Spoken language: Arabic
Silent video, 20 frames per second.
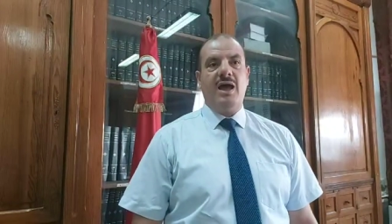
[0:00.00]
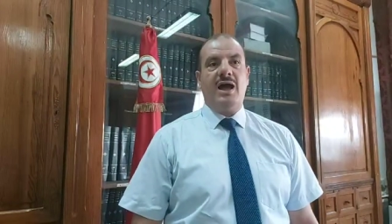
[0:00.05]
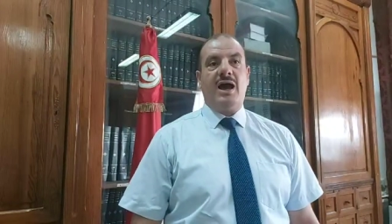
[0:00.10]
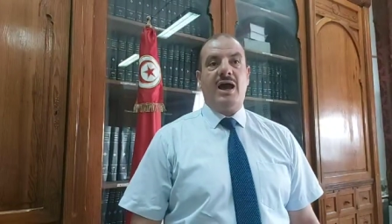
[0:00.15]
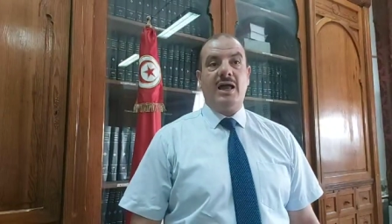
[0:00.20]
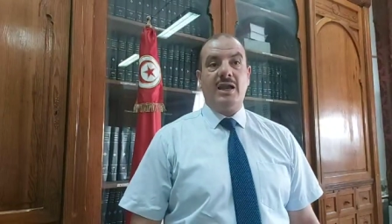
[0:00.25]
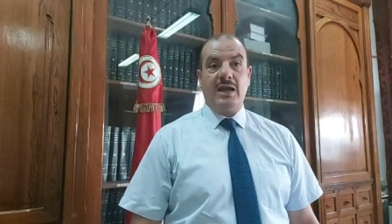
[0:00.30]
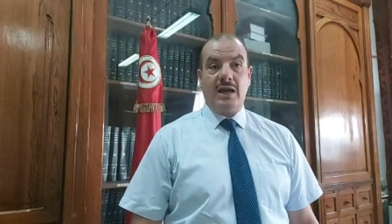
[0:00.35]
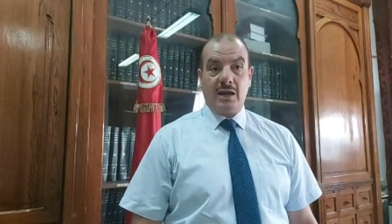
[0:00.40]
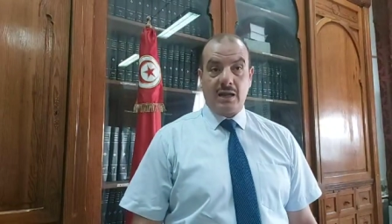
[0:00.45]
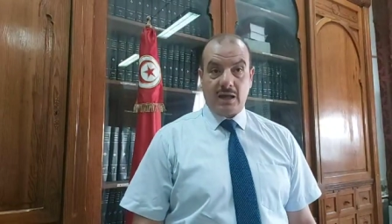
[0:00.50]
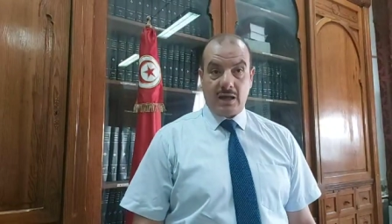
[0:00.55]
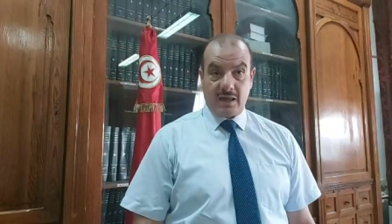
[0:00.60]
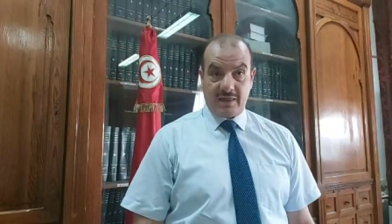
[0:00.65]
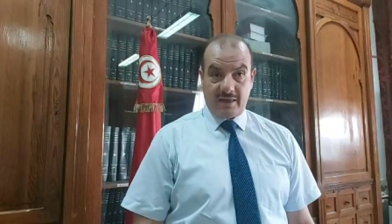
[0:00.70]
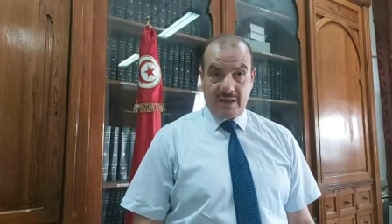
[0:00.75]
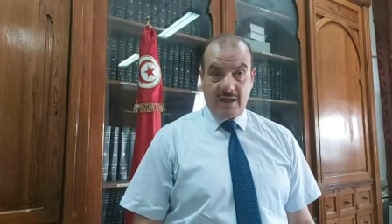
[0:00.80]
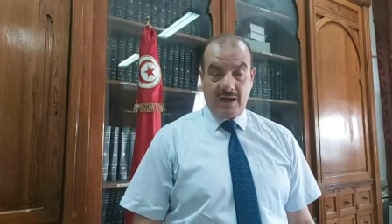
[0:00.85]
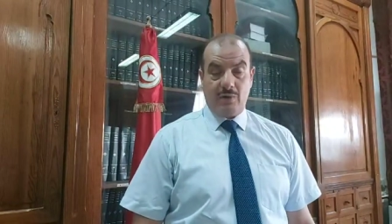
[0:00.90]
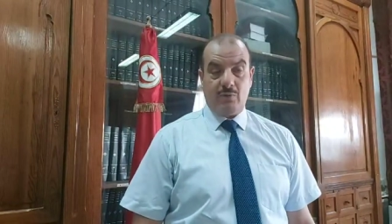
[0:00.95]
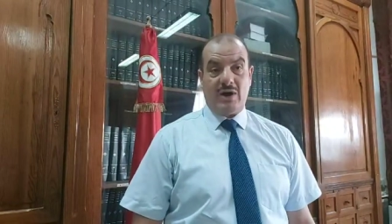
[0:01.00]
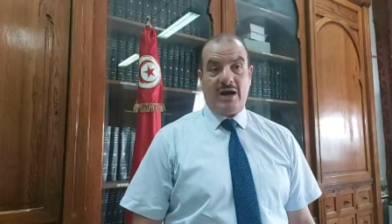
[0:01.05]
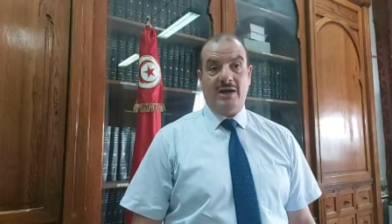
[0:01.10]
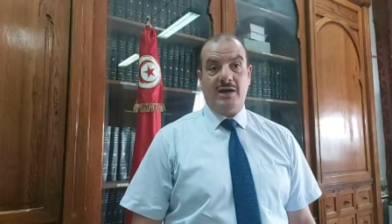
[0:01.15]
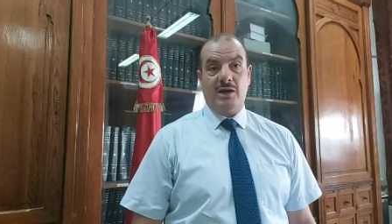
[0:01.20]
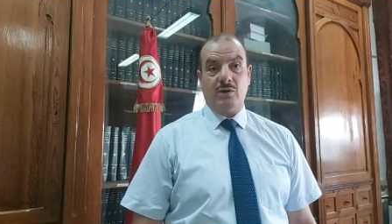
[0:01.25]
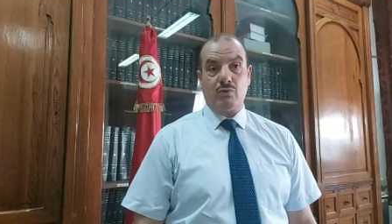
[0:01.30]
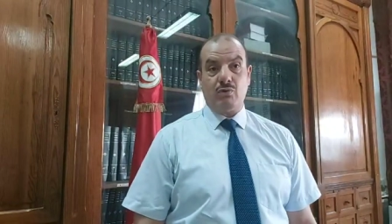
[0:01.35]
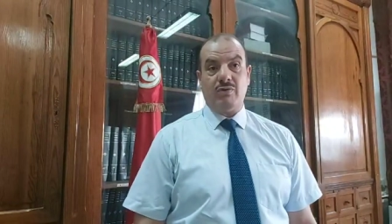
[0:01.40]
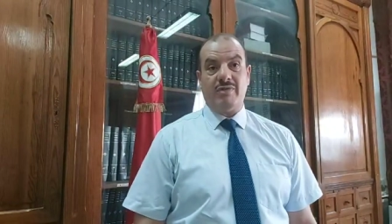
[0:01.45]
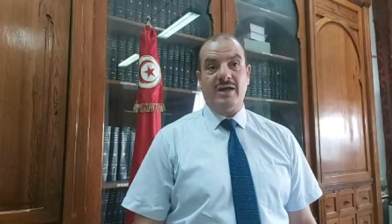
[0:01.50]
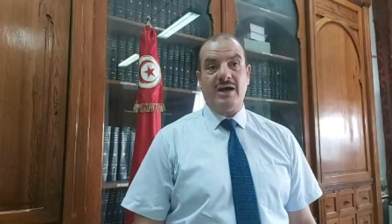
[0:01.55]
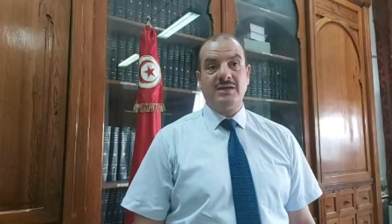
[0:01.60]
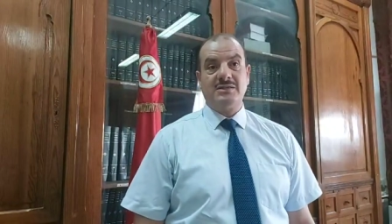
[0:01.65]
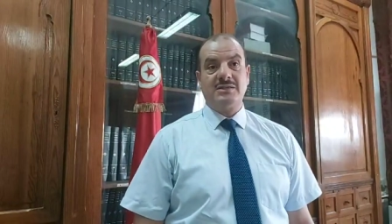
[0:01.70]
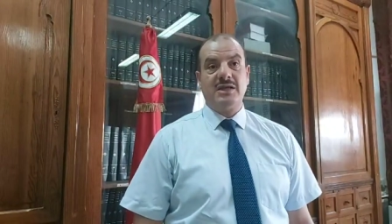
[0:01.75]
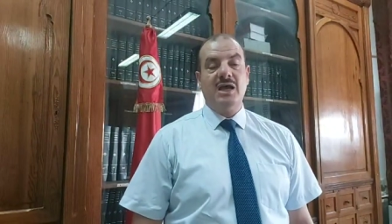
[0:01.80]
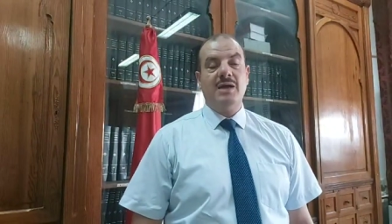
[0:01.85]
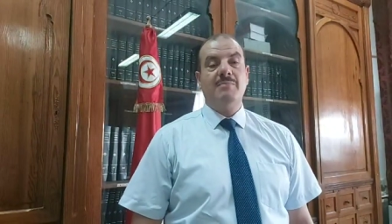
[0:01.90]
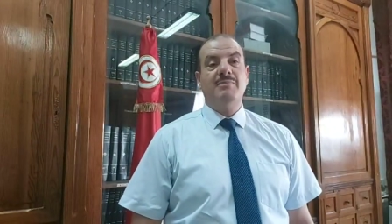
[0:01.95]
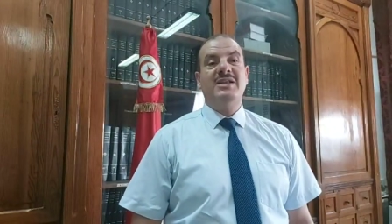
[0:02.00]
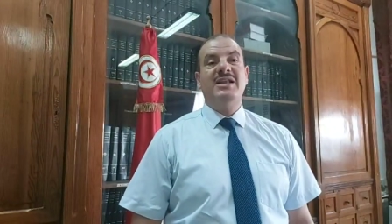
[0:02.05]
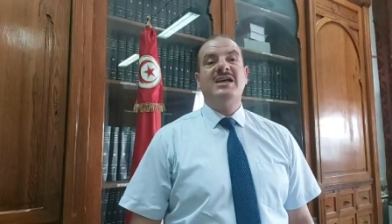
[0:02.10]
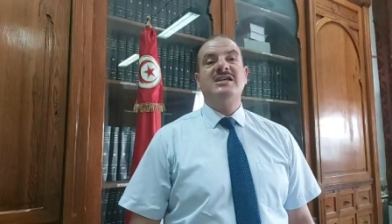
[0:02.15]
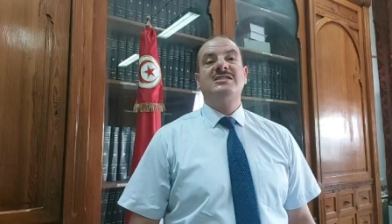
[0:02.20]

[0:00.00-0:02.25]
على القضاء وعلى القضاة من